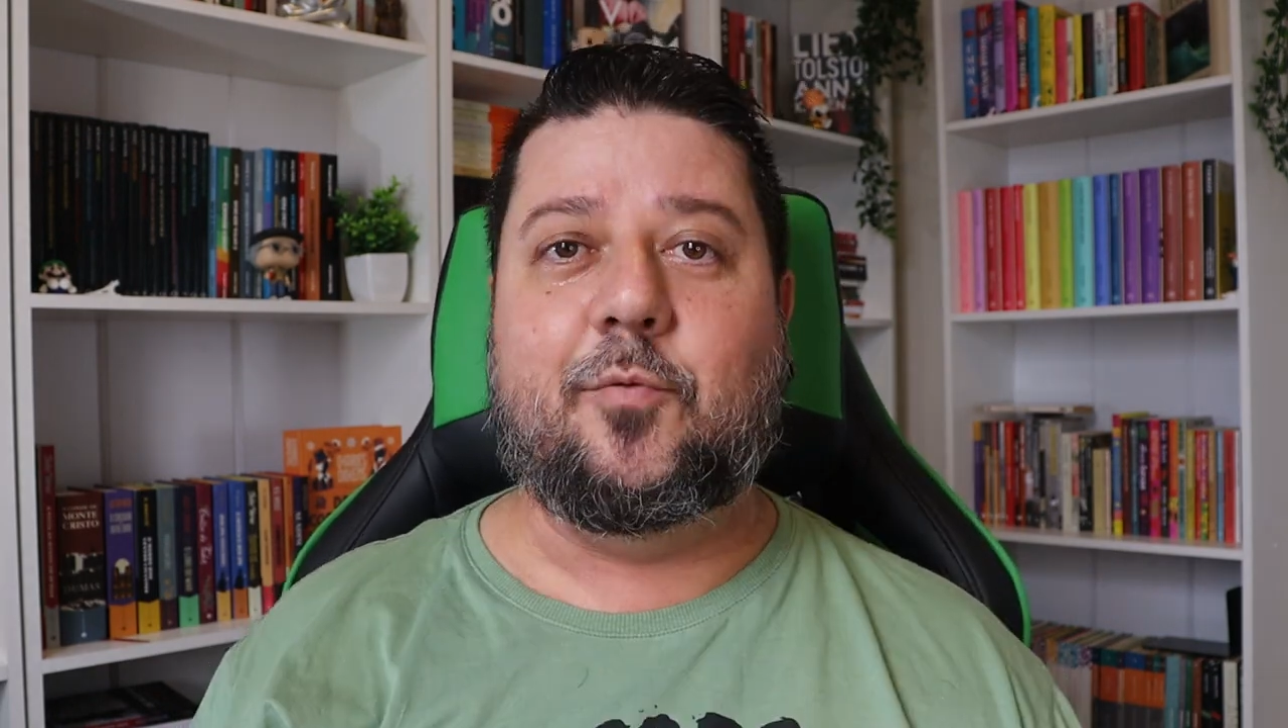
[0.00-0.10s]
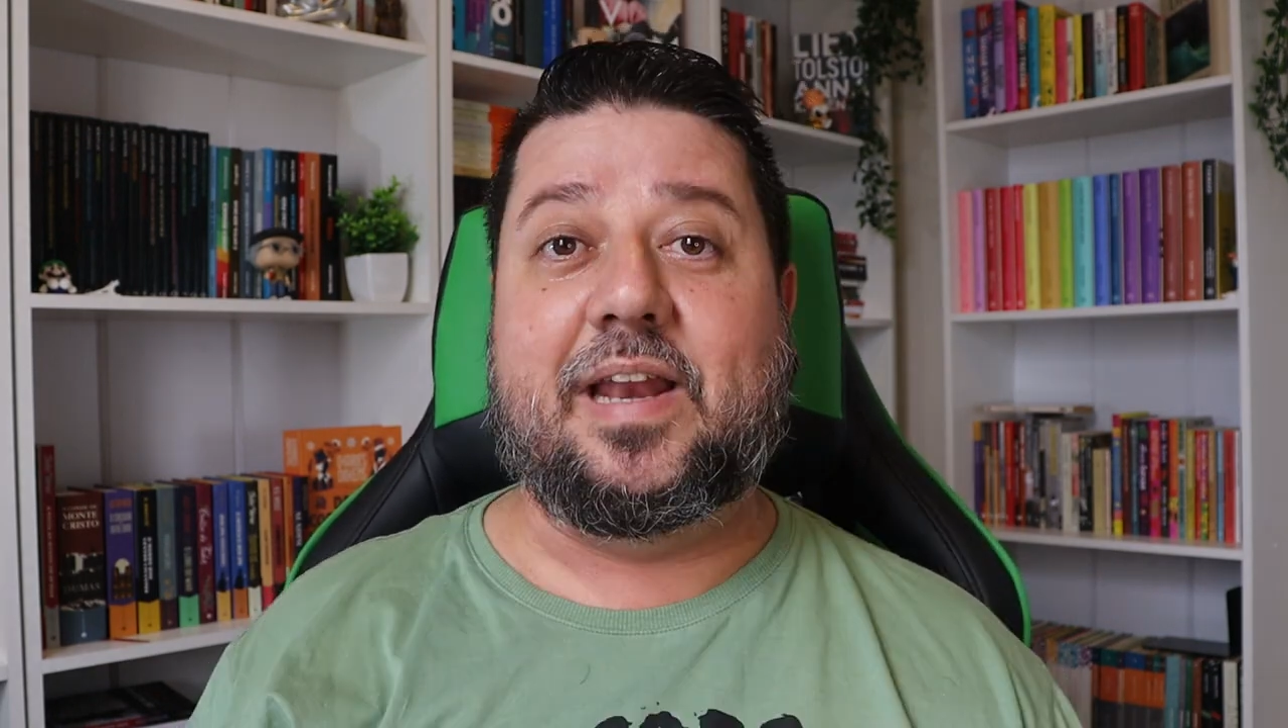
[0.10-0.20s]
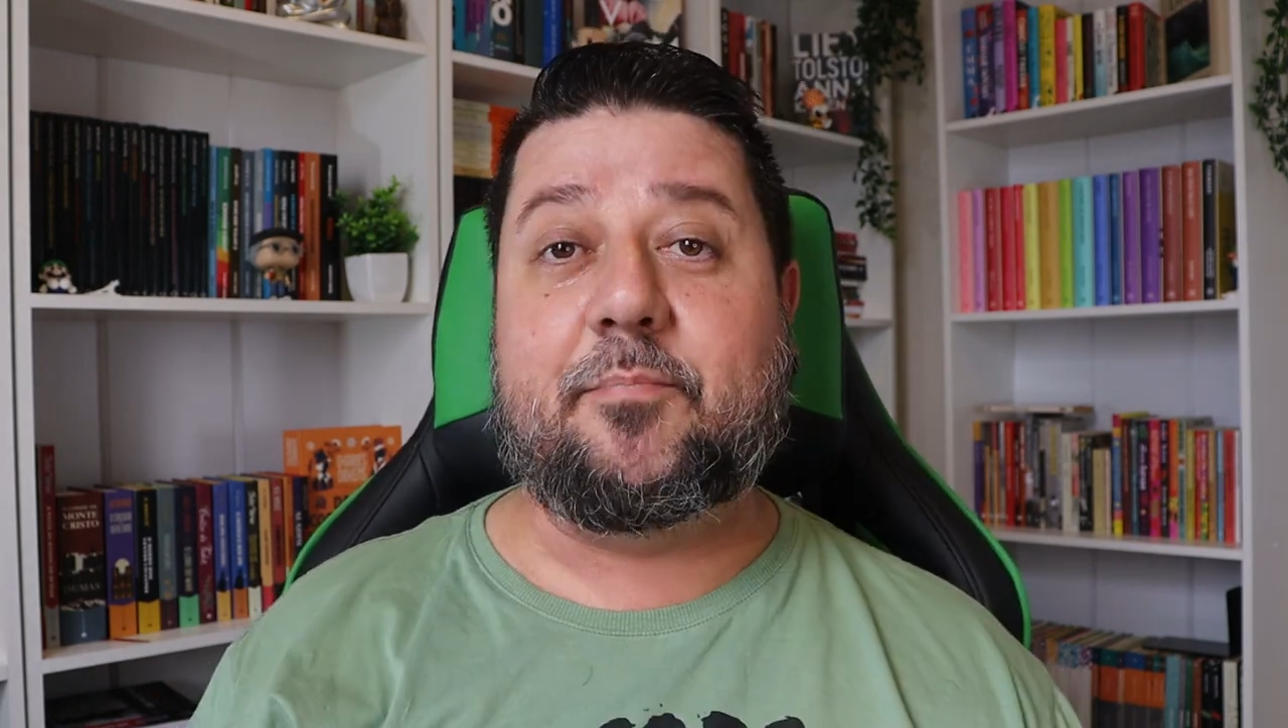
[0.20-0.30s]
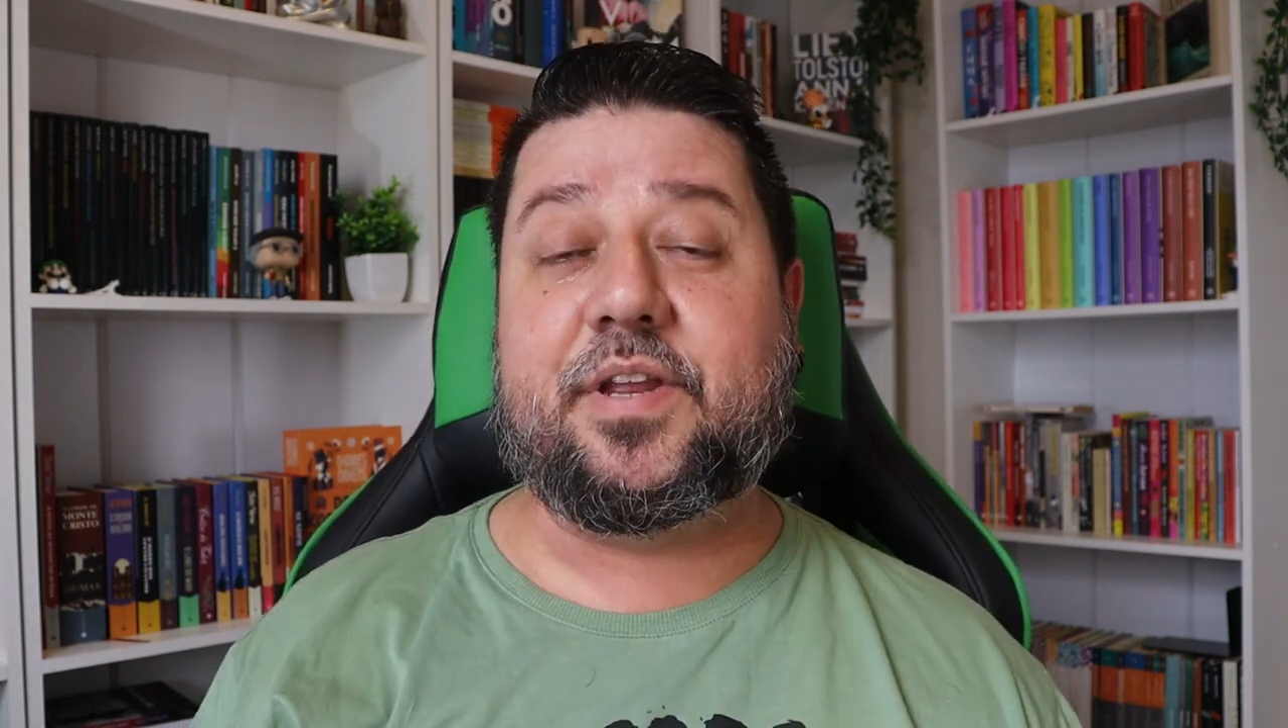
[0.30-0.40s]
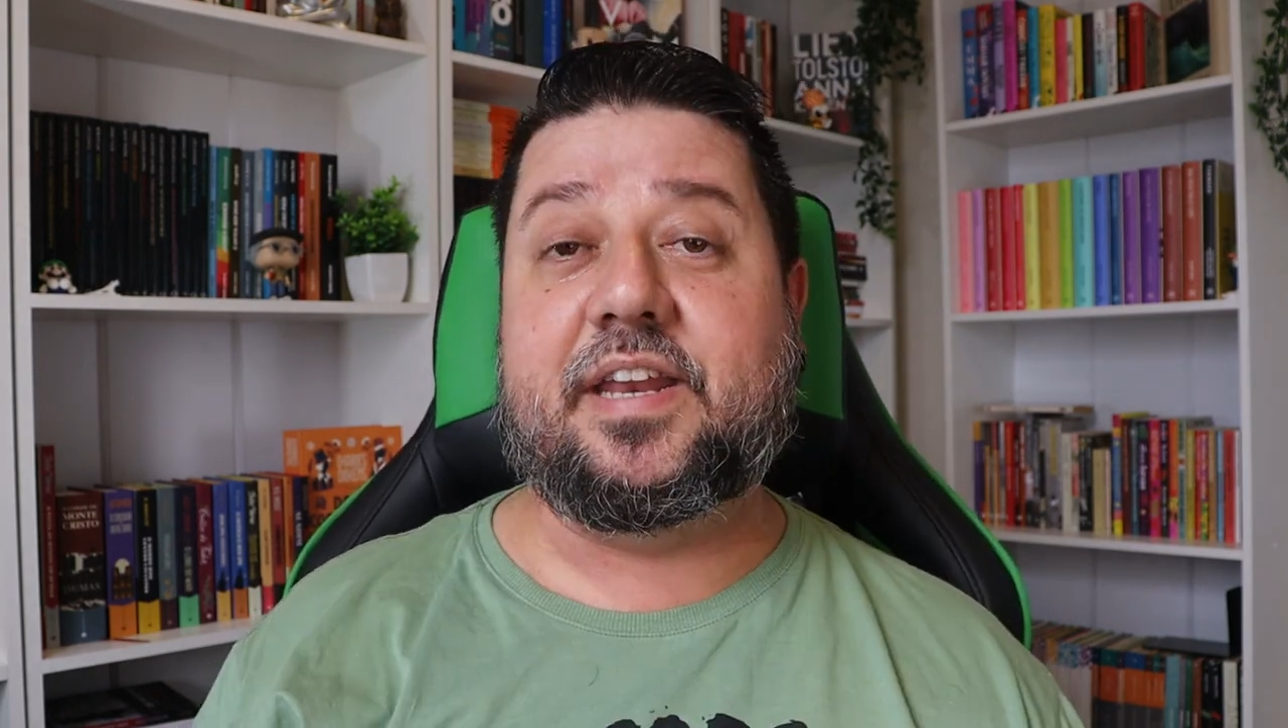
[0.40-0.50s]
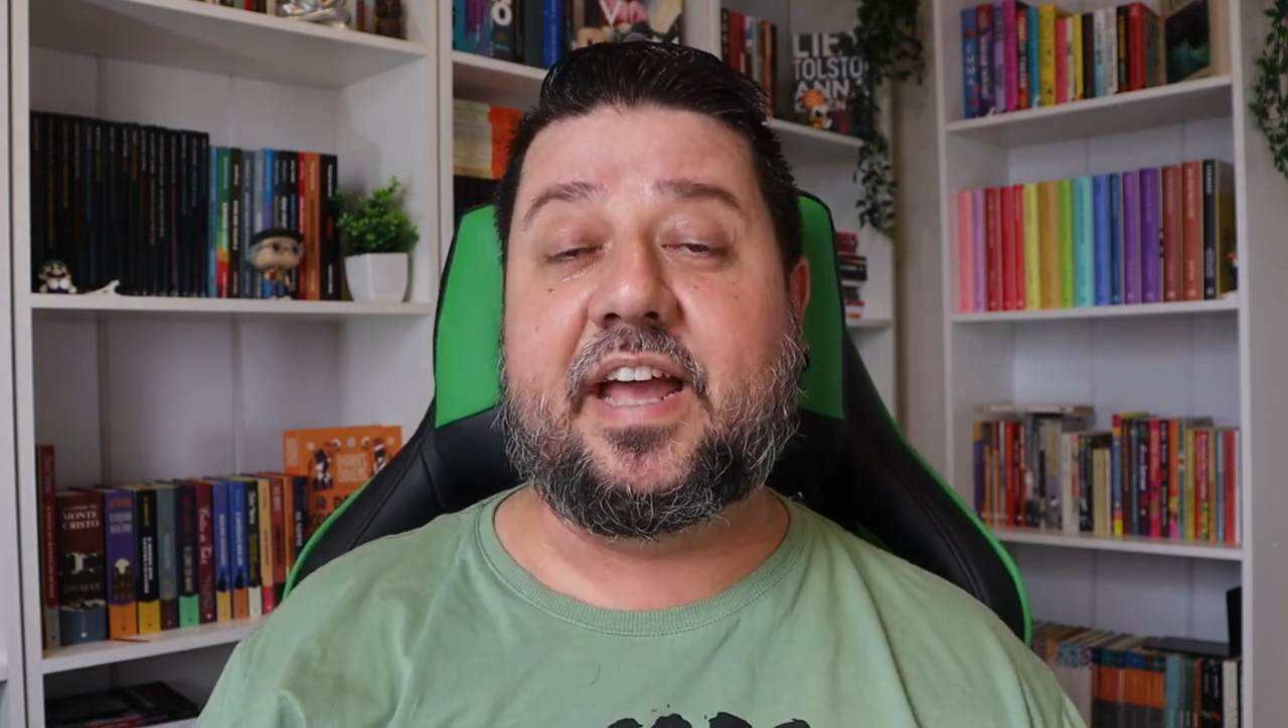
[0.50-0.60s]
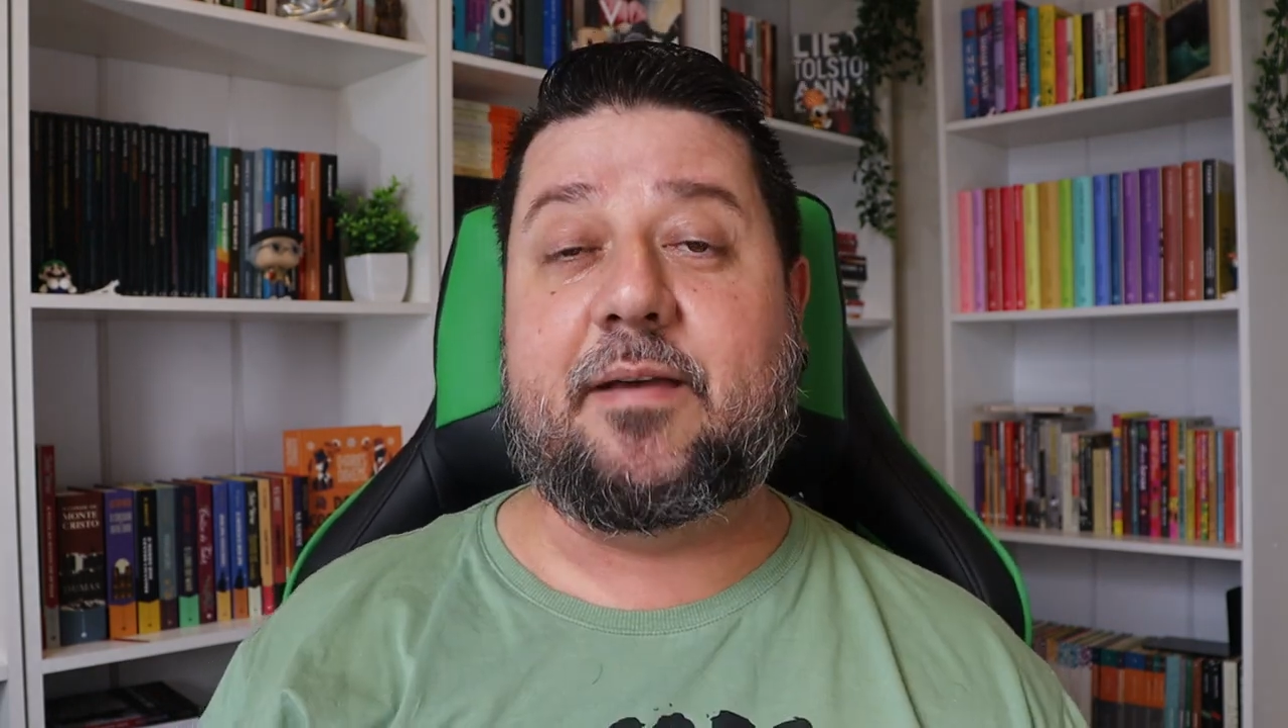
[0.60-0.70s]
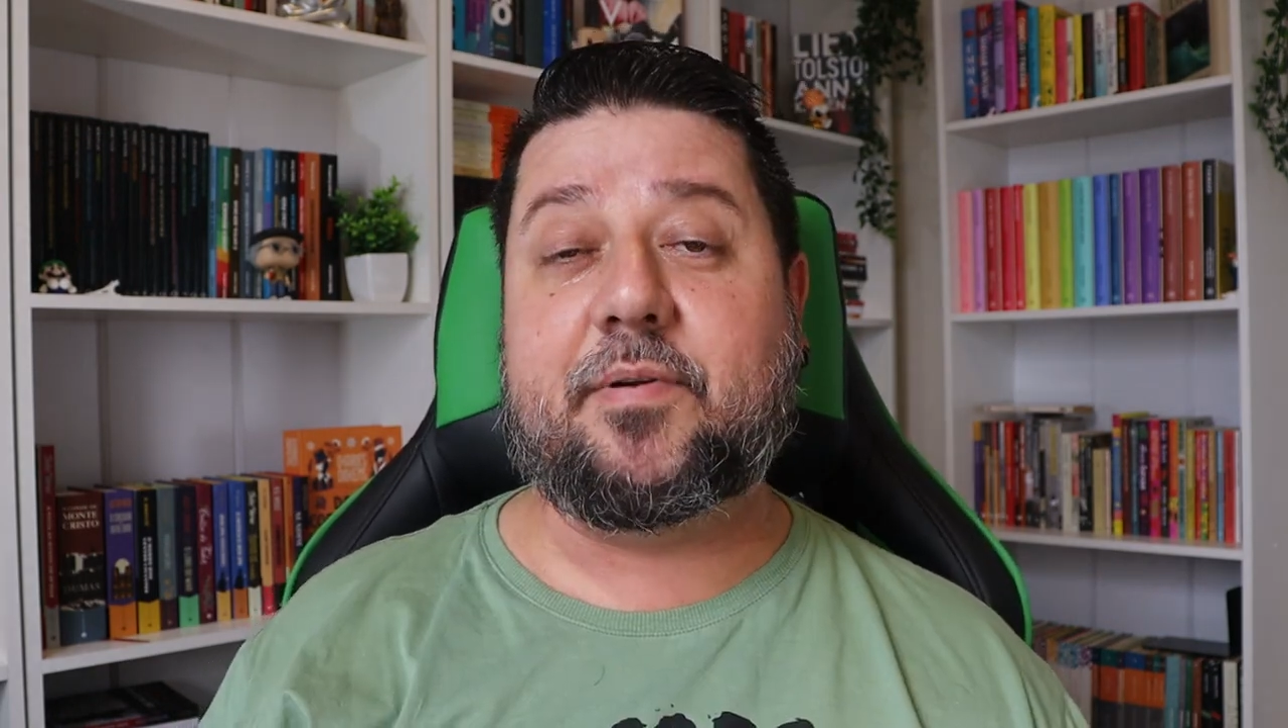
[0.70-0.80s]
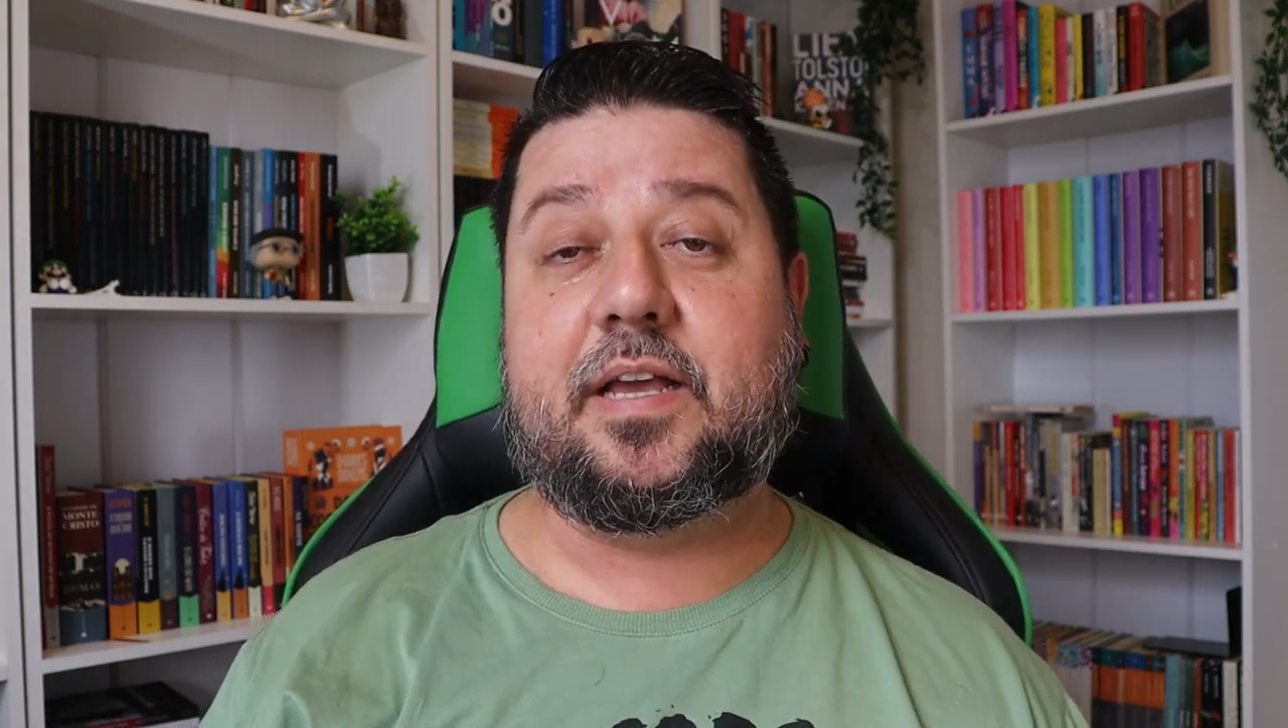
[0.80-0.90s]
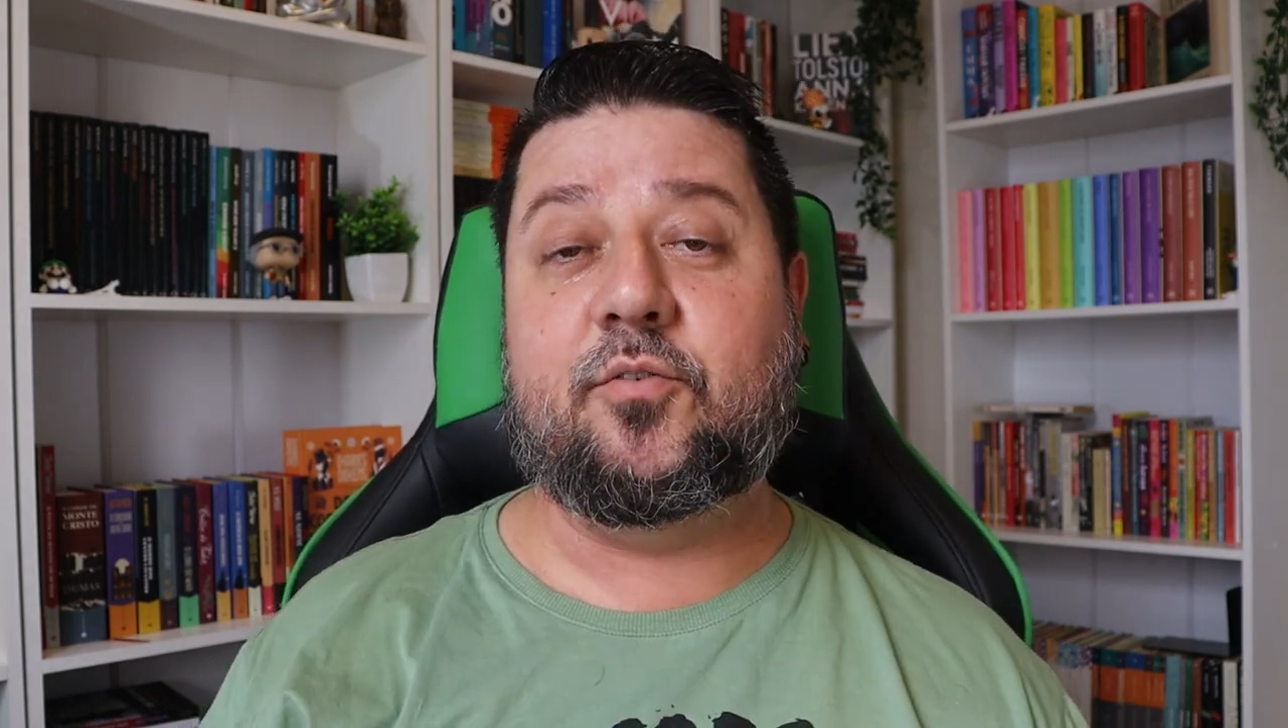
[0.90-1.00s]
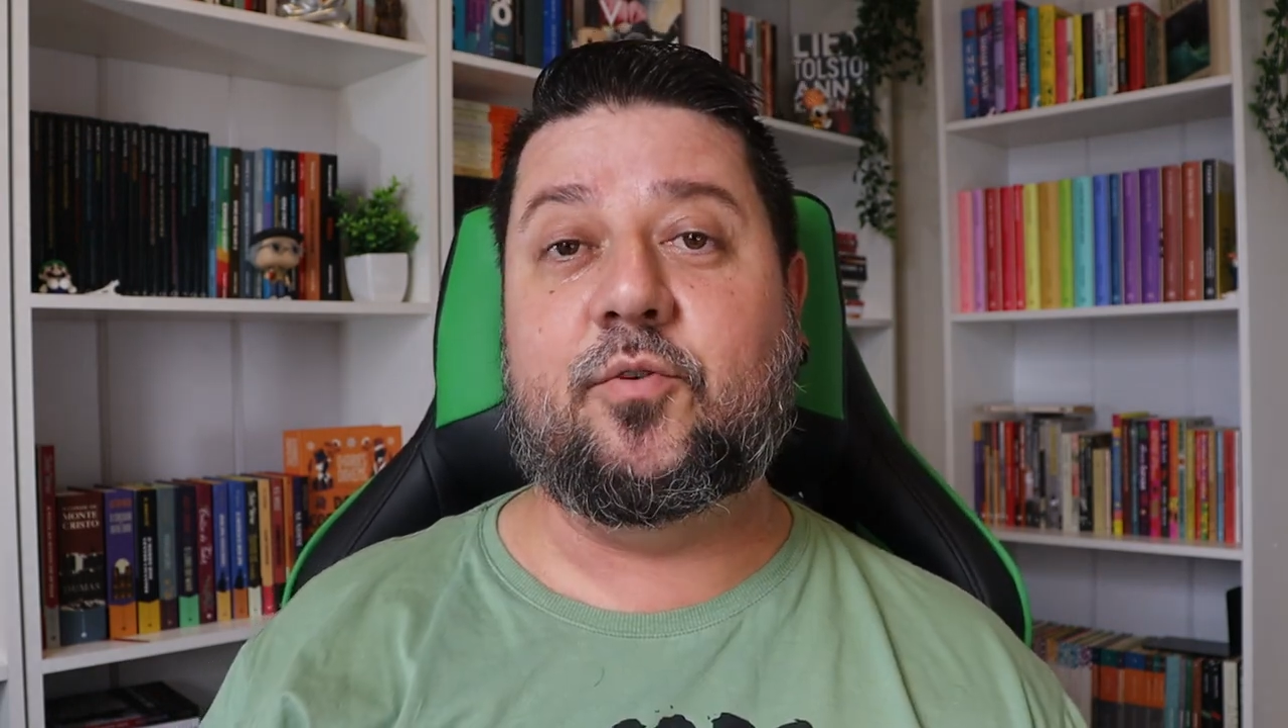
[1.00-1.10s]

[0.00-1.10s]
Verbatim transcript: Eu me lembro que na época